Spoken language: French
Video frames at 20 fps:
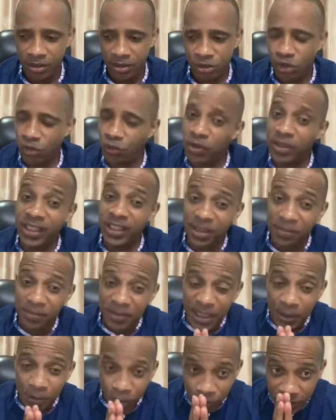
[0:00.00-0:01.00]
je veux
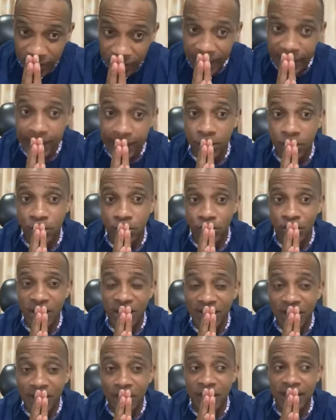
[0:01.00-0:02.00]
terminer pour vous dire quelque chose qui
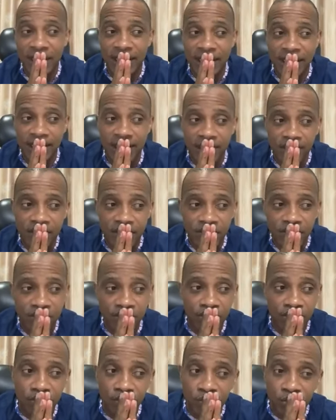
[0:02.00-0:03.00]
va peut-être
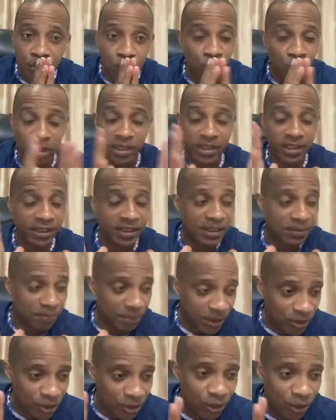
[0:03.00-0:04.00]
choquer certaines
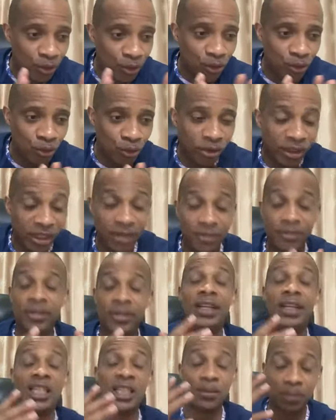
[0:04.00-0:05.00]
personnes ou
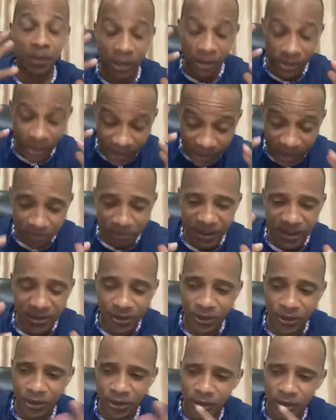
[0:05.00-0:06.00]
rêver l'esprit de certaines
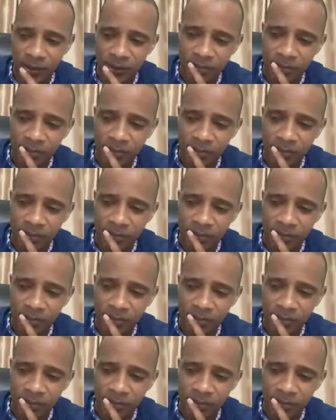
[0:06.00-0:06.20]
personnes.